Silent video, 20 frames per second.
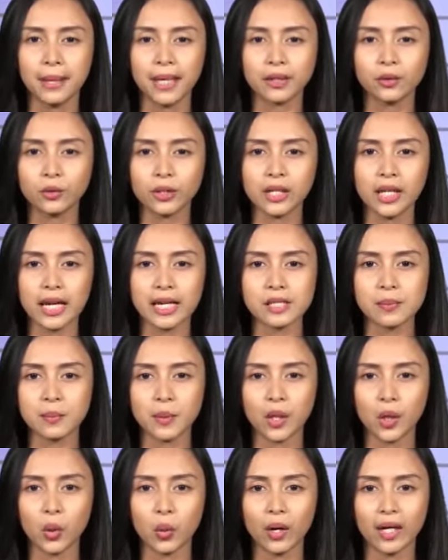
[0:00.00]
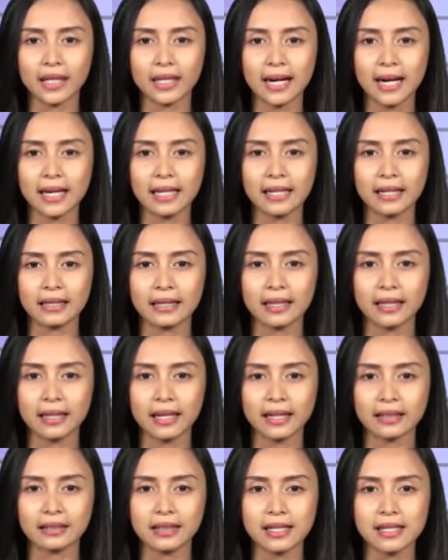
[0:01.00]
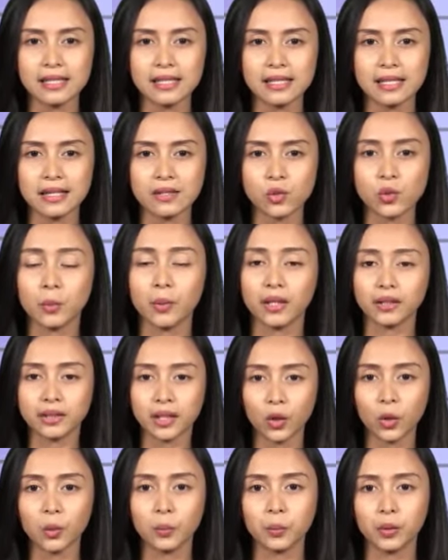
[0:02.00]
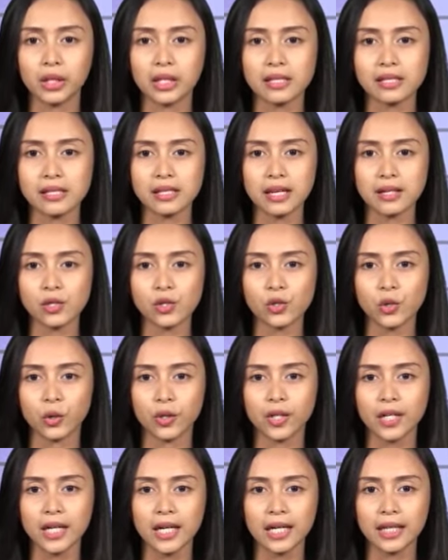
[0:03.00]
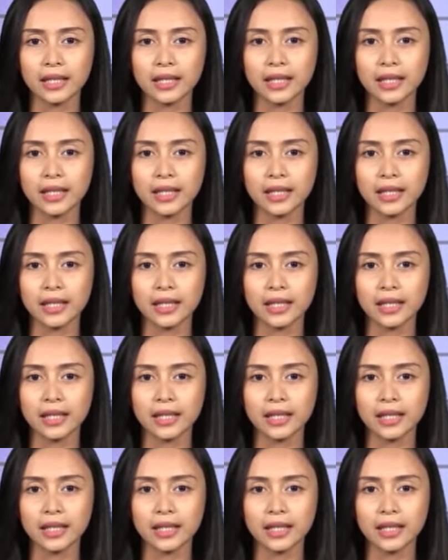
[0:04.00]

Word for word: Mato ni SPO1 Allen Carade sa Subang Dako Police Station